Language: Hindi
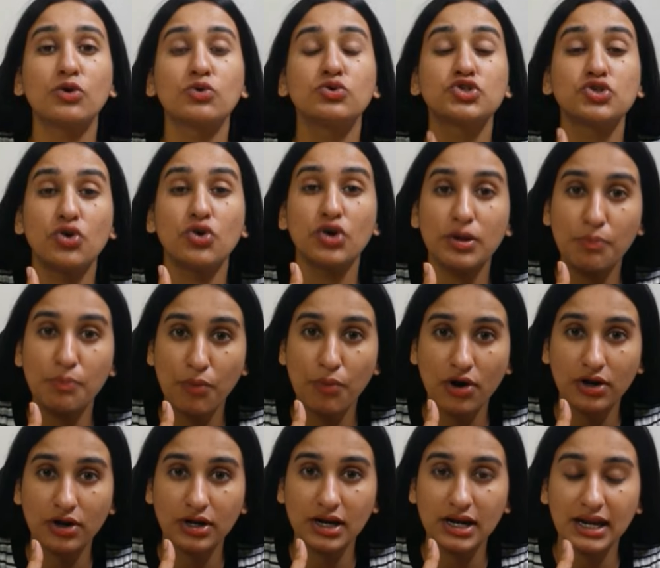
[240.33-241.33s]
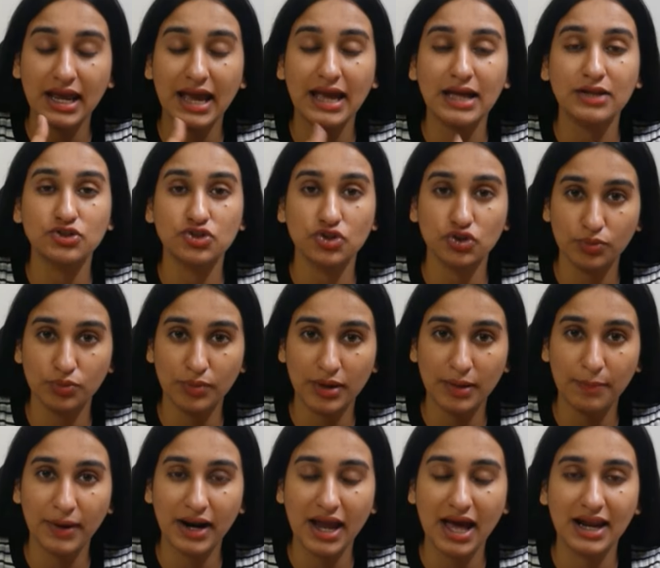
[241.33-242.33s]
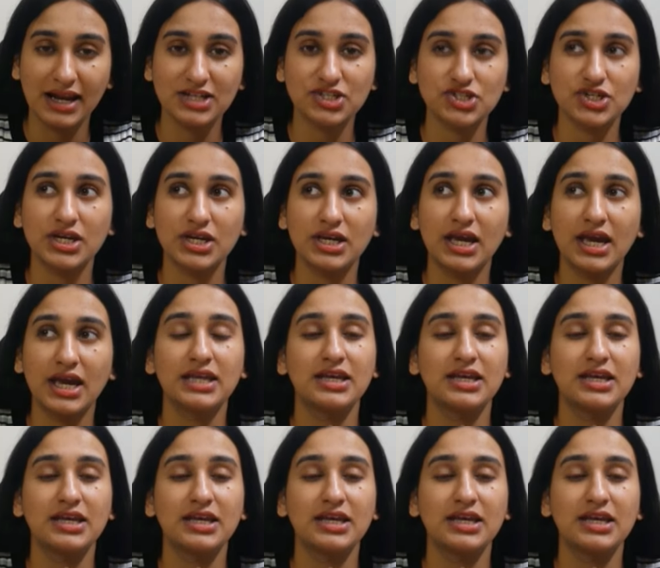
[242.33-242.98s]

कुछ और इंपॉर्टेंट है जो तुम्हें पढ़ाना चाहिए